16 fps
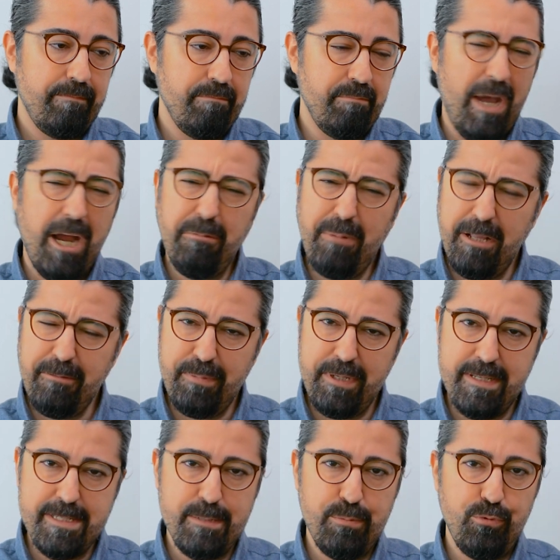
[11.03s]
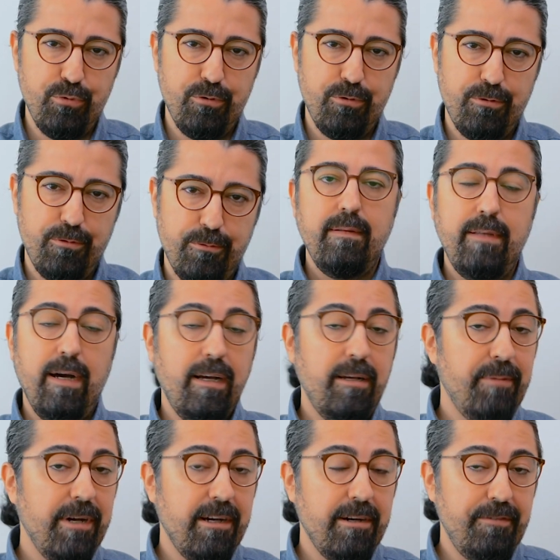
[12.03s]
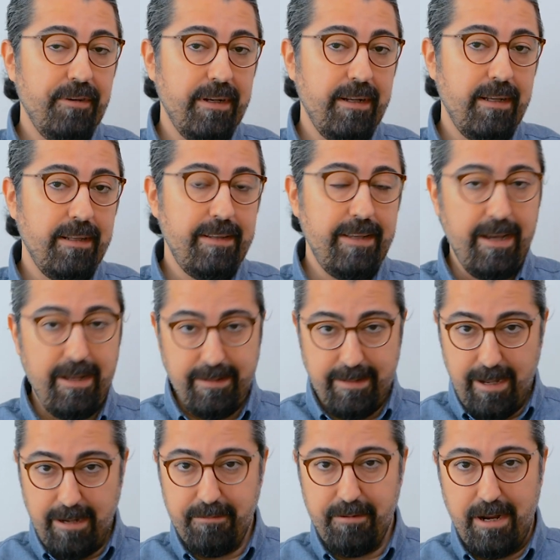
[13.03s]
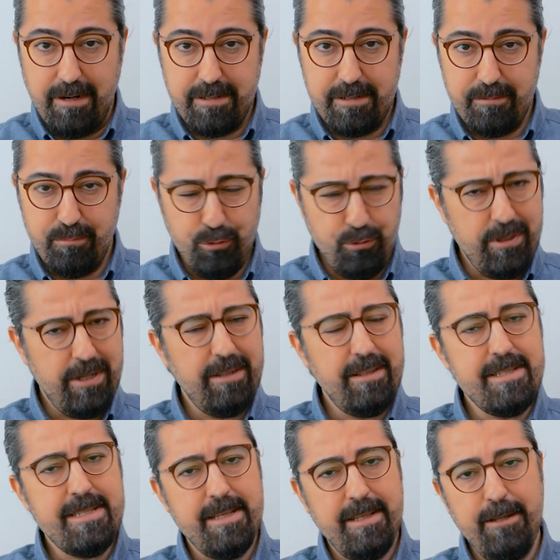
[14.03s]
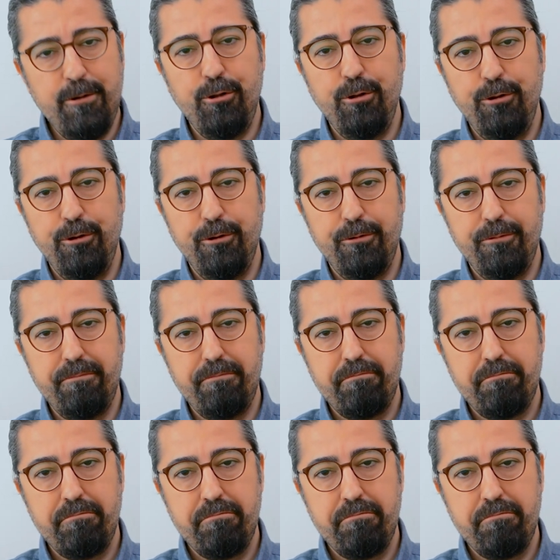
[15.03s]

Berbat bir his bu. Takma kafana diyenler var. Bunlara da sinir oluyorum.